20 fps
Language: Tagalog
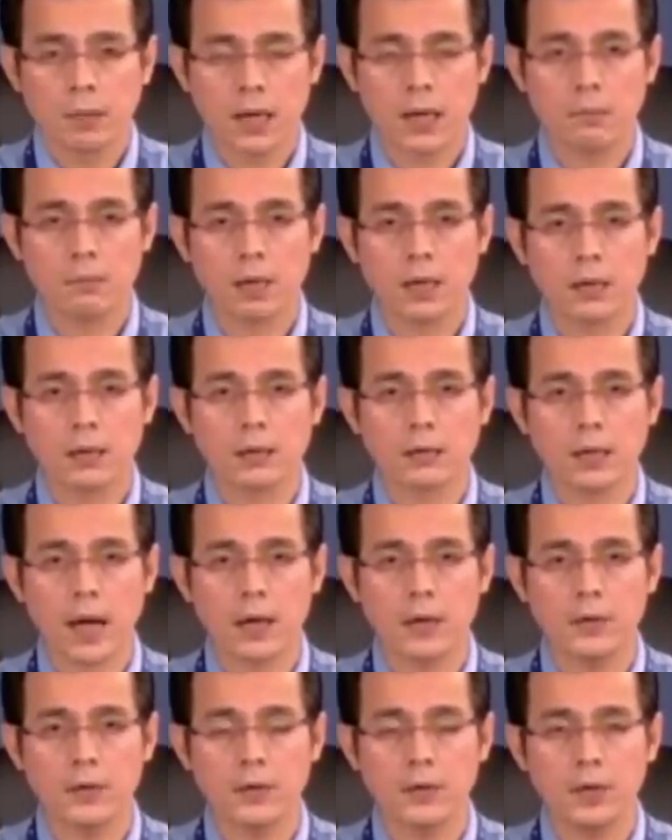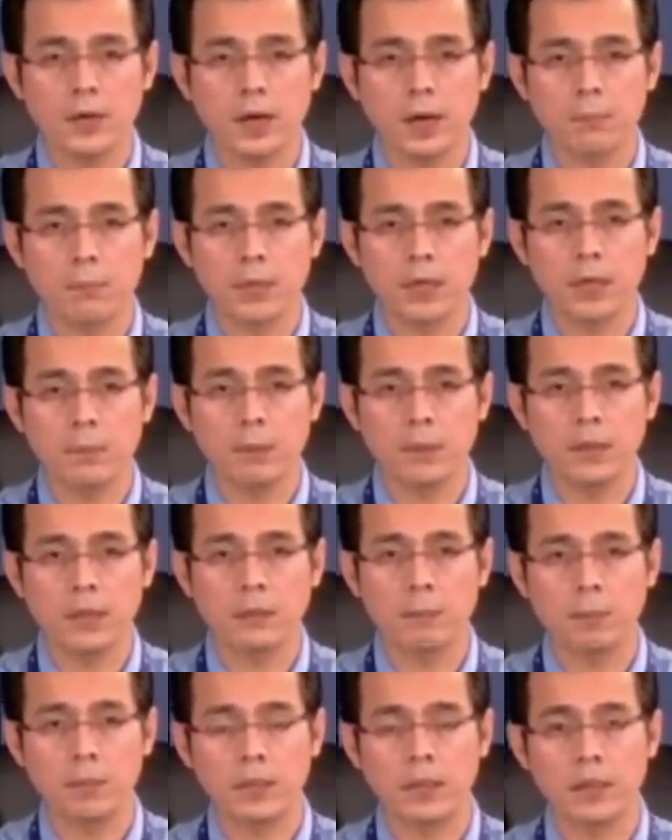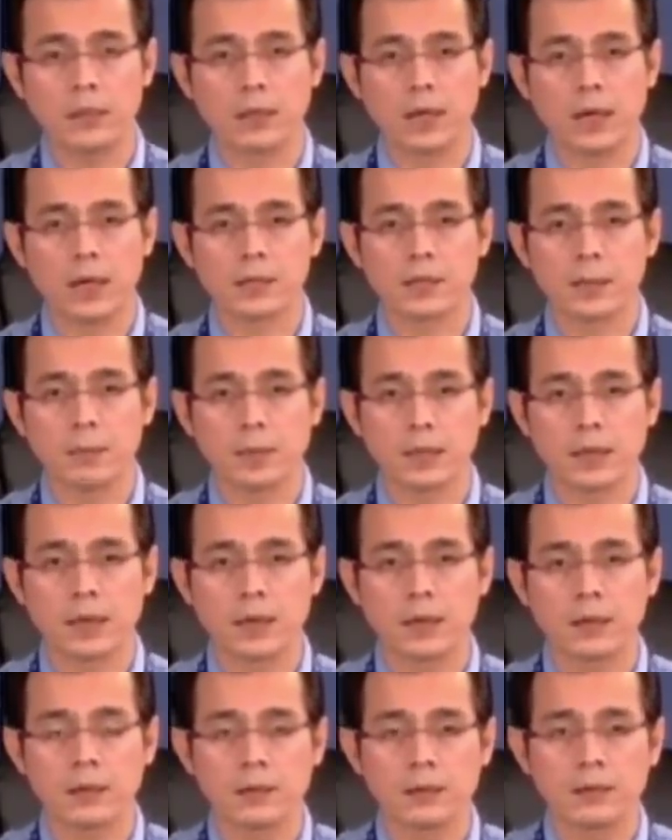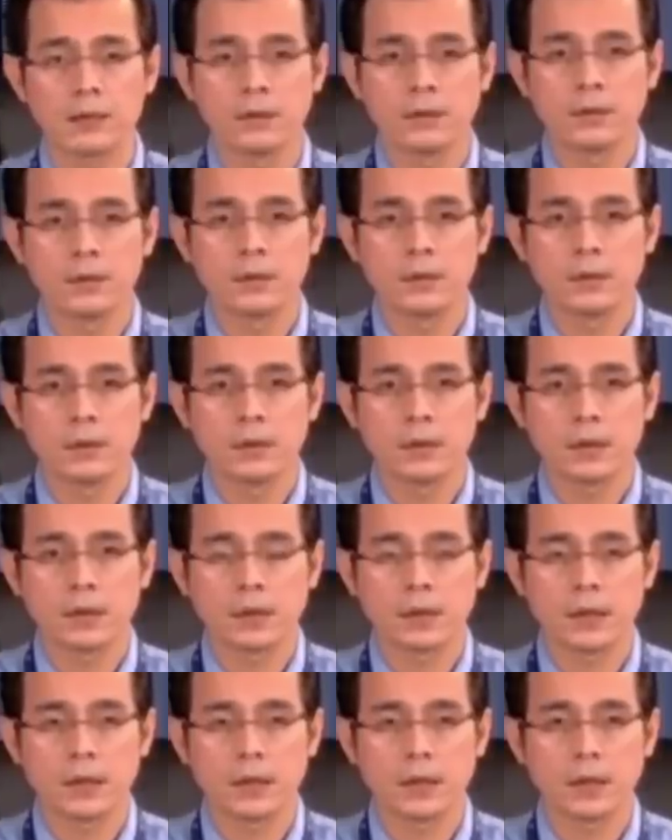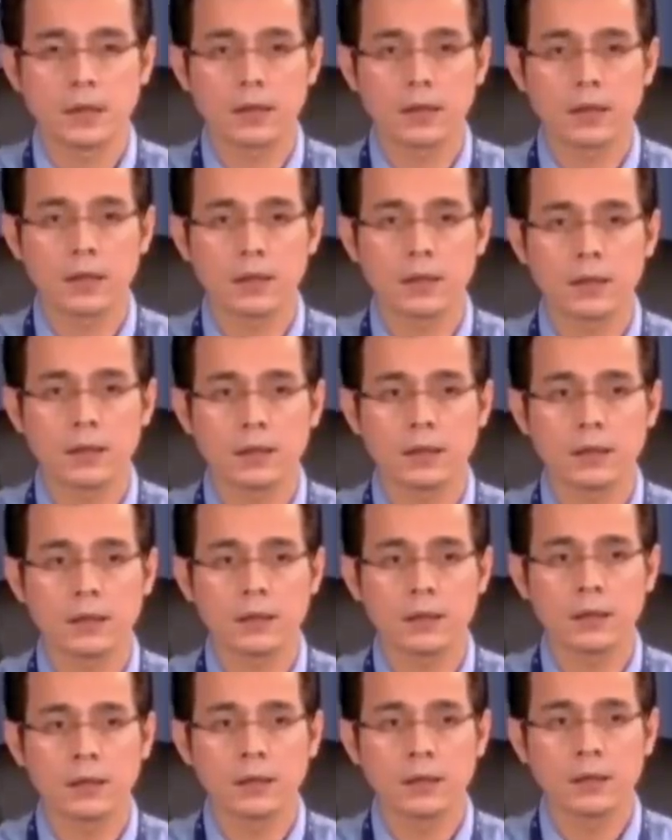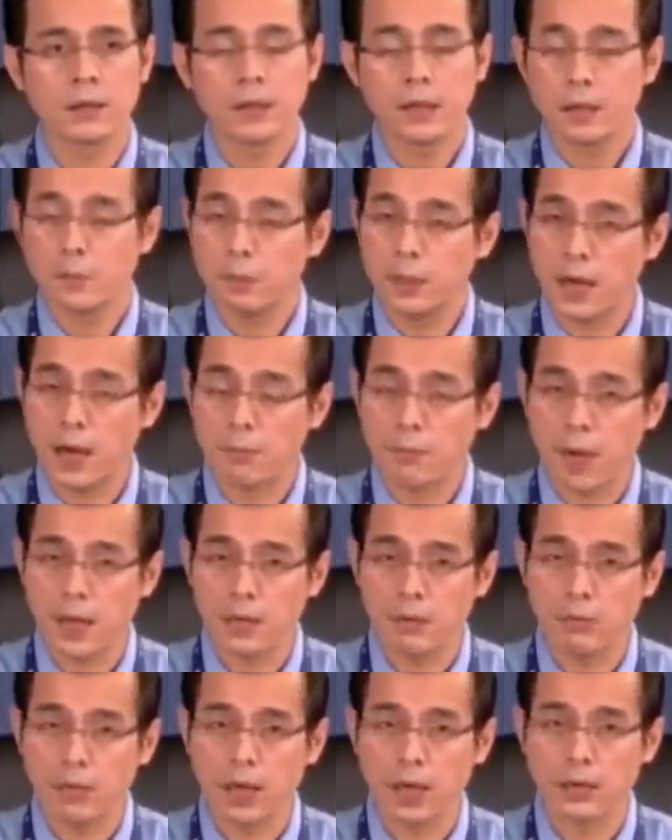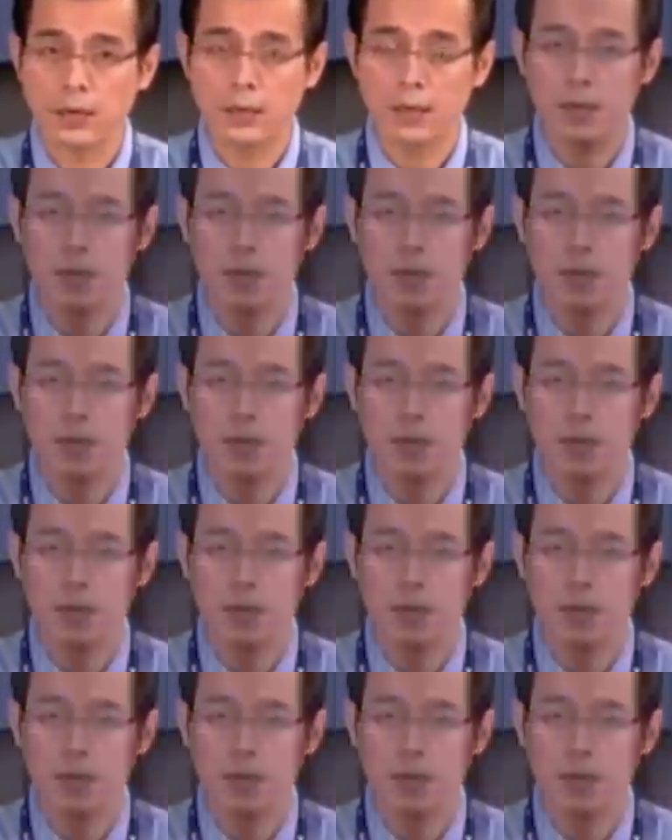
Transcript: para bang tayo'y uh, pinipitik-pitik na lang sa mata. At uh, ibinabaliwala